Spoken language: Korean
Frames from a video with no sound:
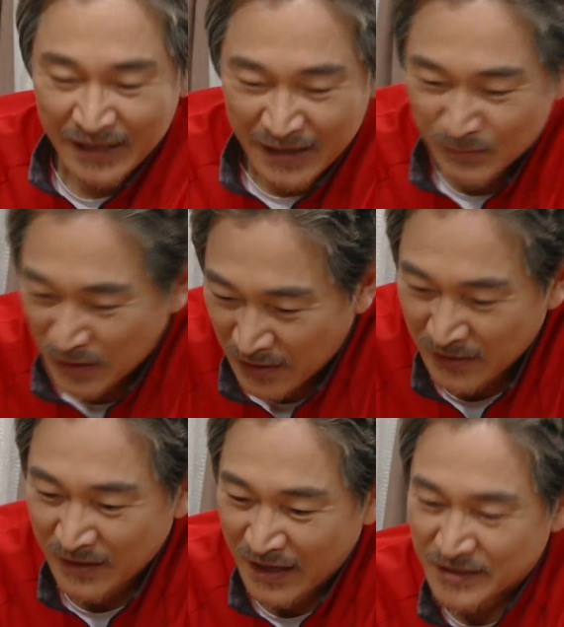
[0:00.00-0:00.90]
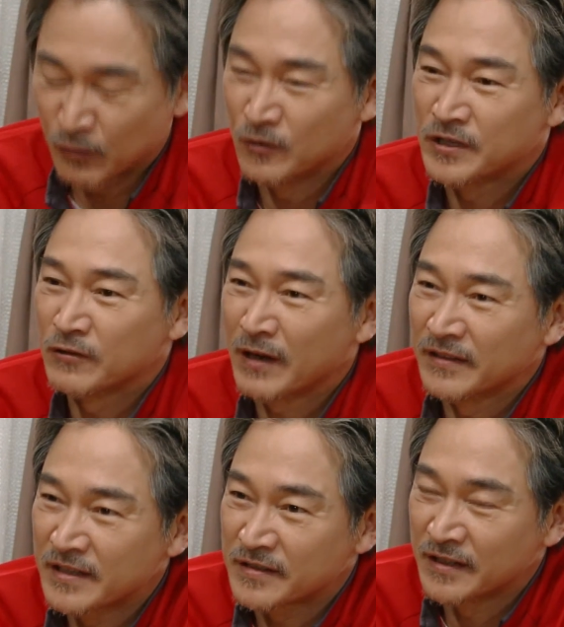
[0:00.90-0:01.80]
아, 뭐 아직 월세도 안
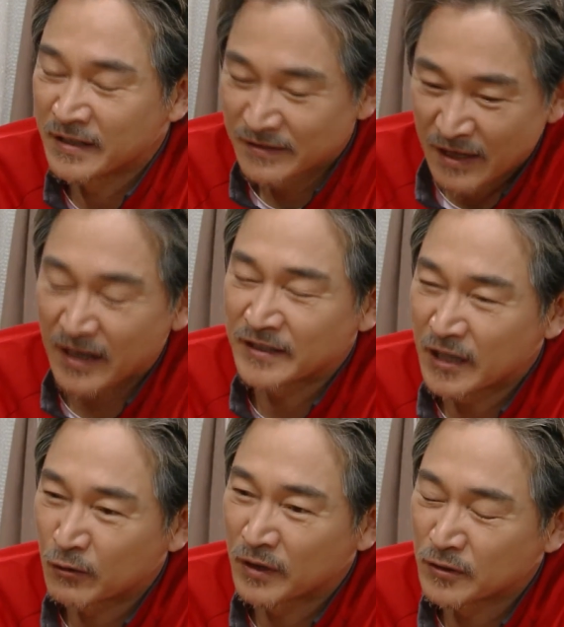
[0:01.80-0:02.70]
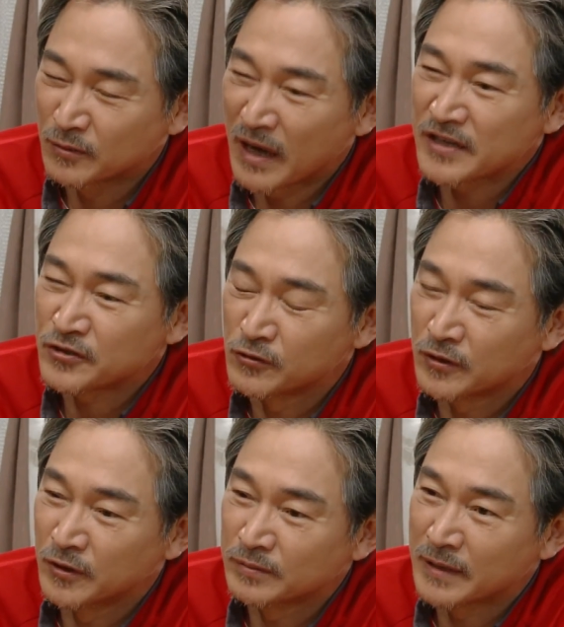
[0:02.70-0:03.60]
냈으니 나간다고 해도 아쉬울
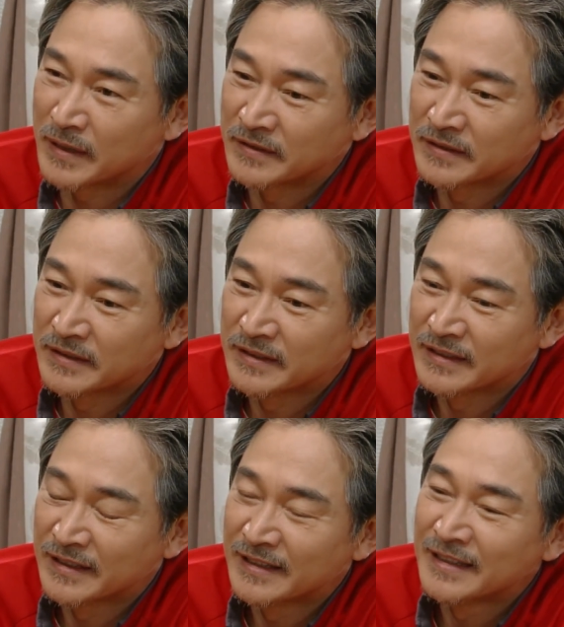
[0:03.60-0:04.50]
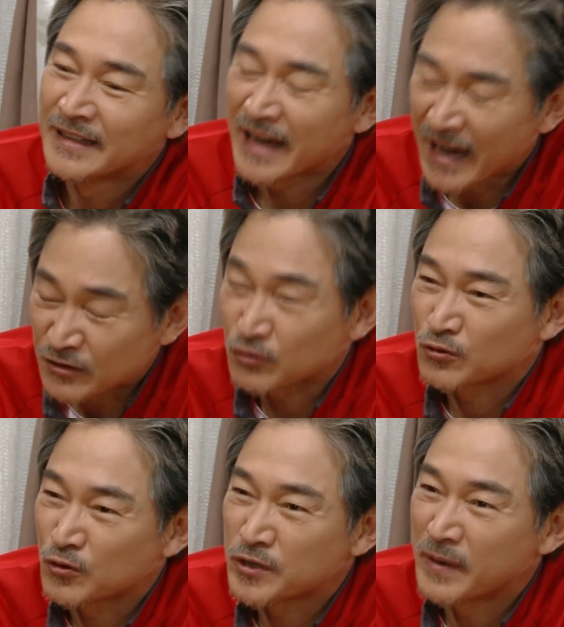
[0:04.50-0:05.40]
건 없다만 아주
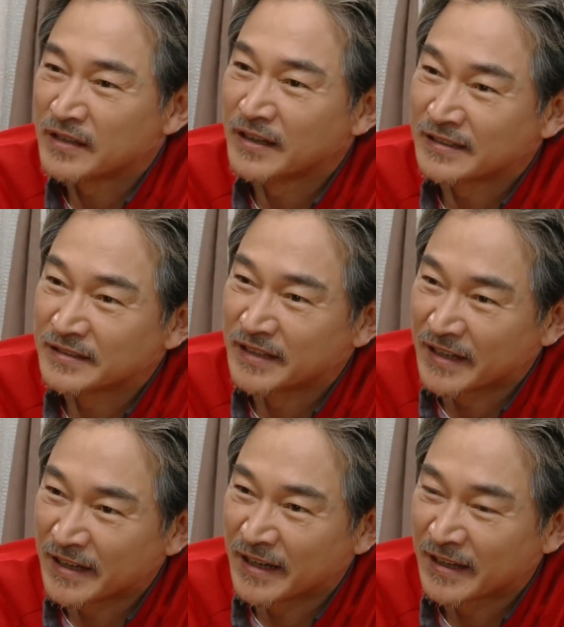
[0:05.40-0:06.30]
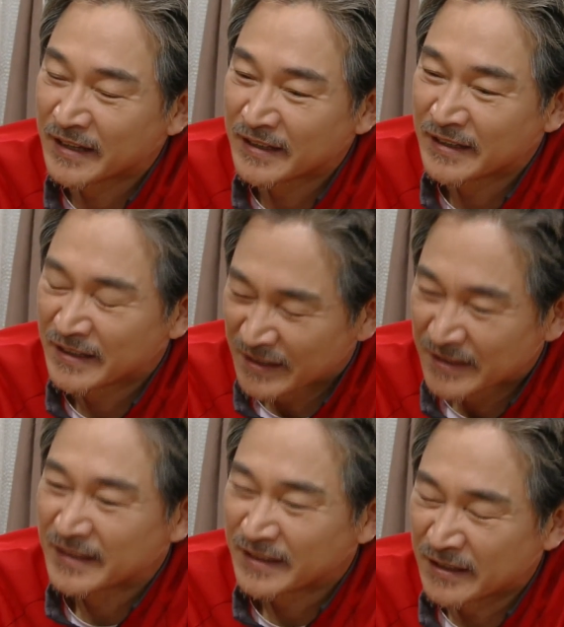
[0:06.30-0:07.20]
소심한 것 같은데
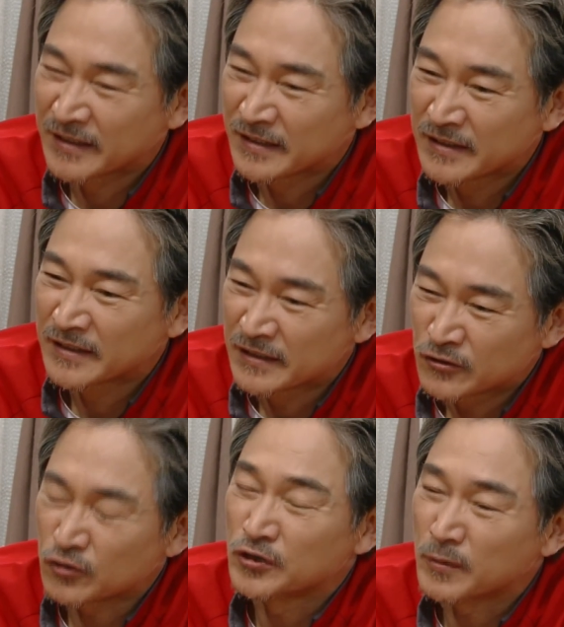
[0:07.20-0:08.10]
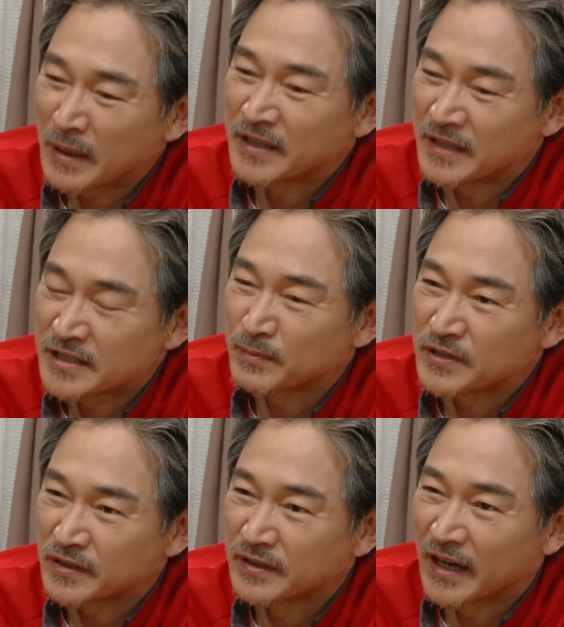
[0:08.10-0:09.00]
그, 충격받았나
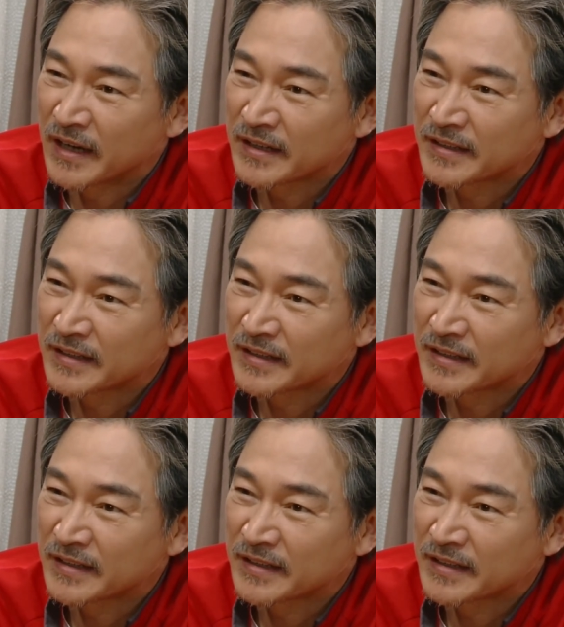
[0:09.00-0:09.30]
싶어서 그래.